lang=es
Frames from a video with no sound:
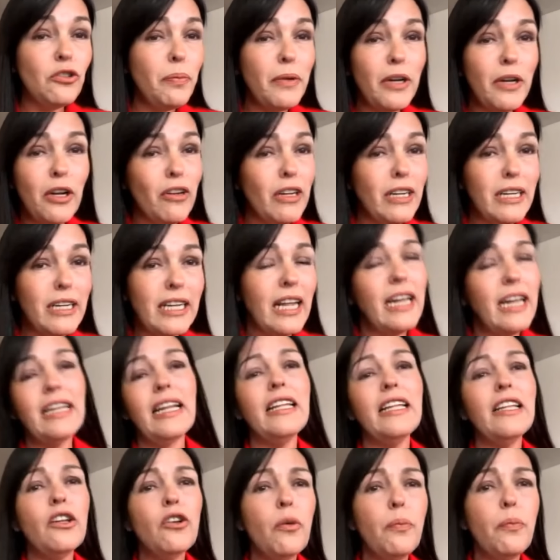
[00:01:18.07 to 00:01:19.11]
pero no realidad
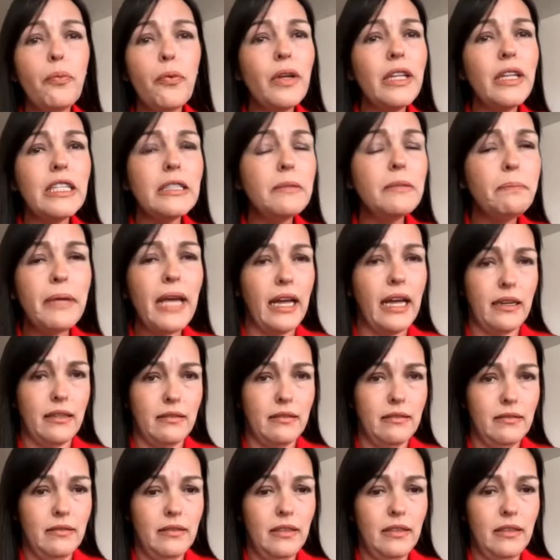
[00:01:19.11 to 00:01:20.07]
nadie, no puede espiar.